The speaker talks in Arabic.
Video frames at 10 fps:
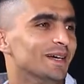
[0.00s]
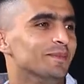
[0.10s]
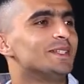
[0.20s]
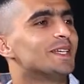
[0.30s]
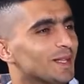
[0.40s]

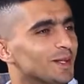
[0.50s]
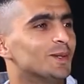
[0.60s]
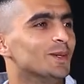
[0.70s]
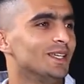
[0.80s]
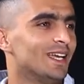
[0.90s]
من شكل
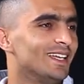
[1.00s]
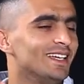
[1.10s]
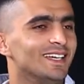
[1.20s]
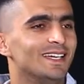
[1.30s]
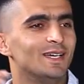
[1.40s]
الجون يعني
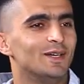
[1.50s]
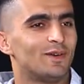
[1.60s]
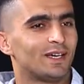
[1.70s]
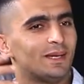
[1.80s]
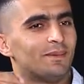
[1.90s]

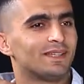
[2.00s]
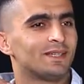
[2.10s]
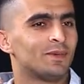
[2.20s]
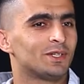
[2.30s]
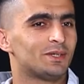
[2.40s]
فجينا بعد
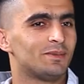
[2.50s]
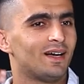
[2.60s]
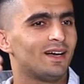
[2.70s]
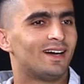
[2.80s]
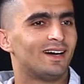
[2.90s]
الماتش
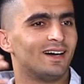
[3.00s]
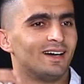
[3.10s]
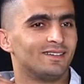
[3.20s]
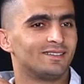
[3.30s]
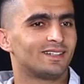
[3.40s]
بقى